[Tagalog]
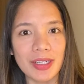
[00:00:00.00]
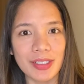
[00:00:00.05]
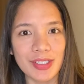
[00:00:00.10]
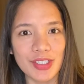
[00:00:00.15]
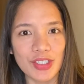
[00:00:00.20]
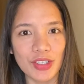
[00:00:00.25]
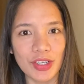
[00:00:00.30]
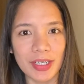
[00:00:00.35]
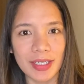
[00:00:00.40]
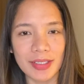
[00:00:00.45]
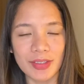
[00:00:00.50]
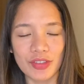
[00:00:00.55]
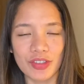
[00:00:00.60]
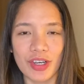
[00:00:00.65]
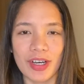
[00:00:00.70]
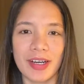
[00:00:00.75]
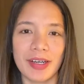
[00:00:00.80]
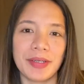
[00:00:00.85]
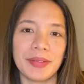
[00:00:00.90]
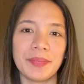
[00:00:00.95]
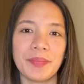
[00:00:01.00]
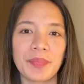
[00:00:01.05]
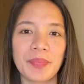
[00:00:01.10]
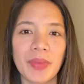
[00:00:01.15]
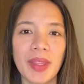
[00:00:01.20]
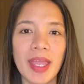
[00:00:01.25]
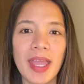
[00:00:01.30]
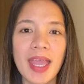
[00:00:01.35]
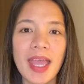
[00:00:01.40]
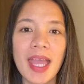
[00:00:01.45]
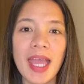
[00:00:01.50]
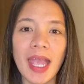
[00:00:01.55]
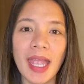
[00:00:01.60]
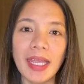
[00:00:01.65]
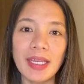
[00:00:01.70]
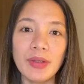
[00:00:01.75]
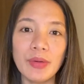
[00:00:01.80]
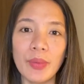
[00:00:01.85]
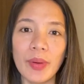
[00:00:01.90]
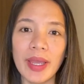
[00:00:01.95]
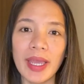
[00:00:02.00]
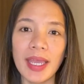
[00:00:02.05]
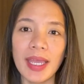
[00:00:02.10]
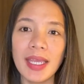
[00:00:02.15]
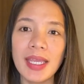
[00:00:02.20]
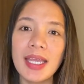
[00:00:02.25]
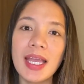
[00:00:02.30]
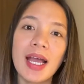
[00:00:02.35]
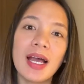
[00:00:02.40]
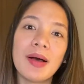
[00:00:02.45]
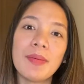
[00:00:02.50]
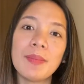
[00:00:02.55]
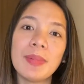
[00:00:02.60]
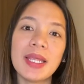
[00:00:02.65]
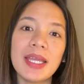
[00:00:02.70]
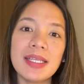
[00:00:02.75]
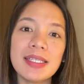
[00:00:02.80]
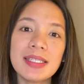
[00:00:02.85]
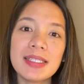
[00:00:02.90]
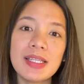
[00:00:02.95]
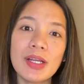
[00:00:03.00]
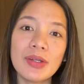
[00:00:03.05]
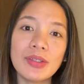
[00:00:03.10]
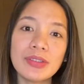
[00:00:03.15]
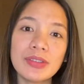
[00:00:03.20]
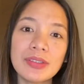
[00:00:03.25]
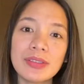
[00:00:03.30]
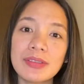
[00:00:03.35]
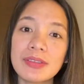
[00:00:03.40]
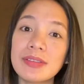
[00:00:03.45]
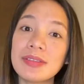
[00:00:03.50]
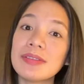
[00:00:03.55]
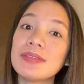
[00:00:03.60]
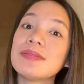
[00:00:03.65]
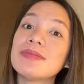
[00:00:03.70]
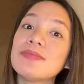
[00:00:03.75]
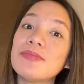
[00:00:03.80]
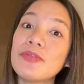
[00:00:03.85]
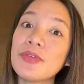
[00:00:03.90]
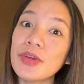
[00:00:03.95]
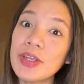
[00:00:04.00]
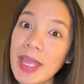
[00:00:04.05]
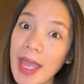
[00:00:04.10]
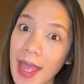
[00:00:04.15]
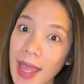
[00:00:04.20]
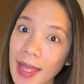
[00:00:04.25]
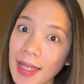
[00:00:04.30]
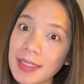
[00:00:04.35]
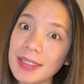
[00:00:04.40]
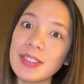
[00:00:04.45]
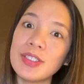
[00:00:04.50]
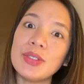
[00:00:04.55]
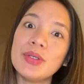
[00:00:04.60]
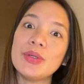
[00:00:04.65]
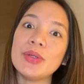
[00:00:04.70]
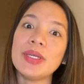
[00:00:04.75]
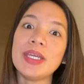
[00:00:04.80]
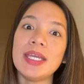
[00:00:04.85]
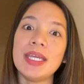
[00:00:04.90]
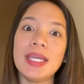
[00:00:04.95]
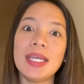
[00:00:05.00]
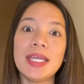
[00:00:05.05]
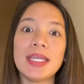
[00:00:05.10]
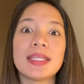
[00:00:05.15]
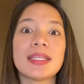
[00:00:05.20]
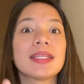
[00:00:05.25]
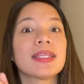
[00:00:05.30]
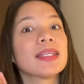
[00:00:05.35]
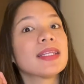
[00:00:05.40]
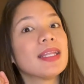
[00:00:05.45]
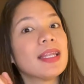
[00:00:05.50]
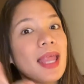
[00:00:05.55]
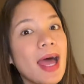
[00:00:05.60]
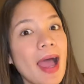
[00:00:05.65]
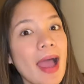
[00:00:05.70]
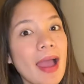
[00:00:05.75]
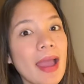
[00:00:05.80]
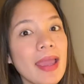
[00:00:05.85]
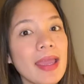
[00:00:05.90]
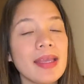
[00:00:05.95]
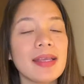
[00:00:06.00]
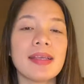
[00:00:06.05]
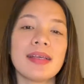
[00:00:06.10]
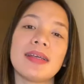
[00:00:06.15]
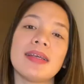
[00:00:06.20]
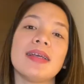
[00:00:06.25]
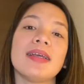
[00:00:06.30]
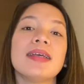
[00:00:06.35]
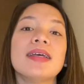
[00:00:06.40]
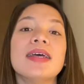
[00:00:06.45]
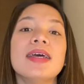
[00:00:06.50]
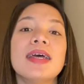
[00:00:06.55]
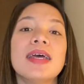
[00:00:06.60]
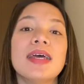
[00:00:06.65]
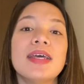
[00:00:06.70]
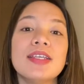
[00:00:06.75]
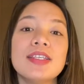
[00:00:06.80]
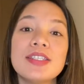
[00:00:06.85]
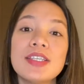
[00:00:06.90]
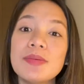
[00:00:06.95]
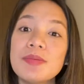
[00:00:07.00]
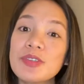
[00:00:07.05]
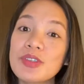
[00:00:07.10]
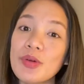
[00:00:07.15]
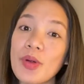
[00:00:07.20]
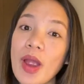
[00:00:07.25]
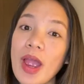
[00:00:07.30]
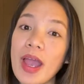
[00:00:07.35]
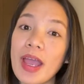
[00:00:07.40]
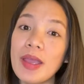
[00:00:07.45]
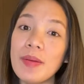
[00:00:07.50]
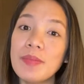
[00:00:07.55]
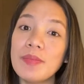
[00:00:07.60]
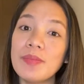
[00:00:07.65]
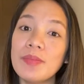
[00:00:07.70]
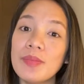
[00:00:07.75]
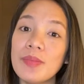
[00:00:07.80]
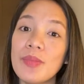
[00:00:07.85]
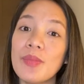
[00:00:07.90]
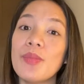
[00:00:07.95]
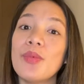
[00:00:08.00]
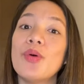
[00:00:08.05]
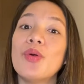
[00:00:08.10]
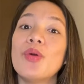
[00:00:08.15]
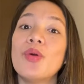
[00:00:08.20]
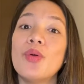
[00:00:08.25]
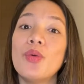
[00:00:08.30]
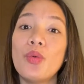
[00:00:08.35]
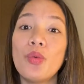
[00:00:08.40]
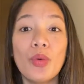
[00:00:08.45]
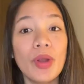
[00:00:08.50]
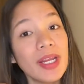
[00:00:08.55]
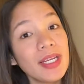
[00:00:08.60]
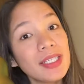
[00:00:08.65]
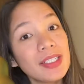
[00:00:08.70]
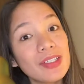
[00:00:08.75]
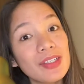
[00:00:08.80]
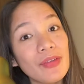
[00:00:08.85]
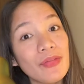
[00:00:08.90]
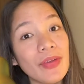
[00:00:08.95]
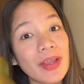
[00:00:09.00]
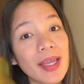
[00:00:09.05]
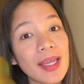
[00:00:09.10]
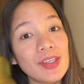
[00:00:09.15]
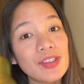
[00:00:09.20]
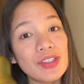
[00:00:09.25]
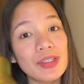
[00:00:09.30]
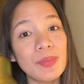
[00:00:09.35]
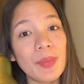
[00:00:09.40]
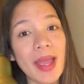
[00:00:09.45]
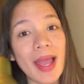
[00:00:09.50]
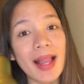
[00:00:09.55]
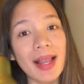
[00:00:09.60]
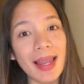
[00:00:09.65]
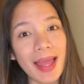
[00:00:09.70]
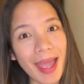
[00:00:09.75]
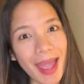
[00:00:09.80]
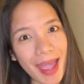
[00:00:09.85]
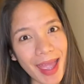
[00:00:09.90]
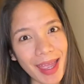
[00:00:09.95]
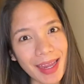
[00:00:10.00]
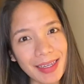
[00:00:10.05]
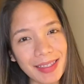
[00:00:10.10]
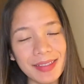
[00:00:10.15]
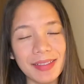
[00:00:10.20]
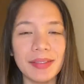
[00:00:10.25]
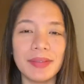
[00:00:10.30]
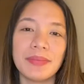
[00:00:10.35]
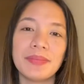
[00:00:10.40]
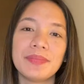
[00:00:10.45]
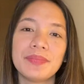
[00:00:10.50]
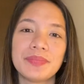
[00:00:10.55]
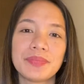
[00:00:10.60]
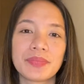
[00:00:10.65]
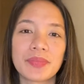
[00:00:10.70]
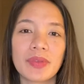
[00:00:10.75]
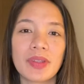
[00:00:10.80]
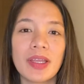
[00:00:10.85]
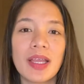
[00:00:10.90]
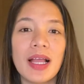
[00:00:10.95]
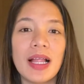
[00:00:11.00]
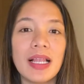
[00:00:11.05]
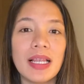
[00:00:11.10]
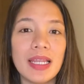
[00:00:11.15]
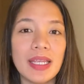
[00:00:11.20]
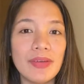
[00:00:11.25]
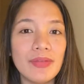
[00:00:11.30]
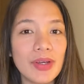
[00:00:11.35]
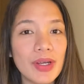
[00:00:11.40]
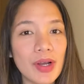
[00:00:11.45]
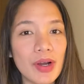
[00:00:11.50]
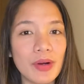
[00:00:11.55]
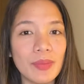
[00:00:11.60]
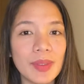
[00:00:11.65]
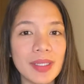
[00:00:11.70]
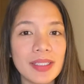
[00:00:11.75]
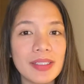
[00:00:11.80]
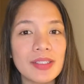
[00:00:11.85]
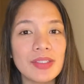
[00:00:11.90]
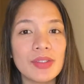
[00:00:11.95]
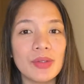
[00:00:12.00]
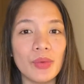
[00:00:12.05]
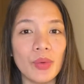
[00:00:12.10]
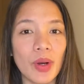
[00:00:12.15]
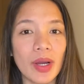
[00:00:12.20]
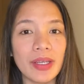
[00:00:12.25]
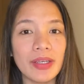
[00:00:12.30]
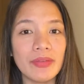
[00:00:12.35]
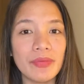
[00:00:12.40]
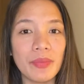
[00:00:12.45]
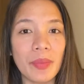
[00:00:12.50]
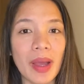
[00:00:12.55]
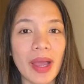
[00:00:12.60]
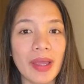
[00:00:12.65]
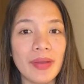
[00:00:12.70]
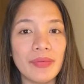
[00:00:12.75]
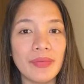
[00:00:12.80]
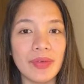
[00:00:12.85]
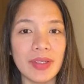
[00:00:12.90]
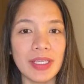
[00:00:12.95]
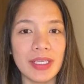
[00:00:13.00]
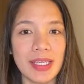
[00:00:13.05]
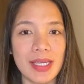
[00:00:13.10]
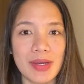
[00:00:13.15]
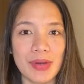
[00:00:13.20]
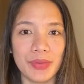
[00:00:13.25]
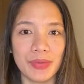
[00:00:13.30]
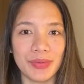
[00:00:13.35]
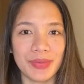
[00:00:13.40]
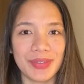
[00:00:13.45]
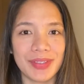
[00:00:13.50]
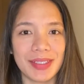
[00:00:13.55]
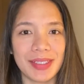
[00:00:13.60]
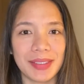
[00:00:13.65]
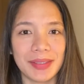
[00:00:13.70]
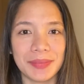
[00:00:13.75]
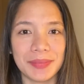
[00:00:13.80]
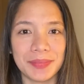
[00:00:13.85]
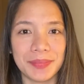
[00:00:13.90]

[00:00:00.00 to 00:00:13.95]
ni siya char anyway please don't forget to hit like subscribe ring the notification bell and leave a comment to one of my videos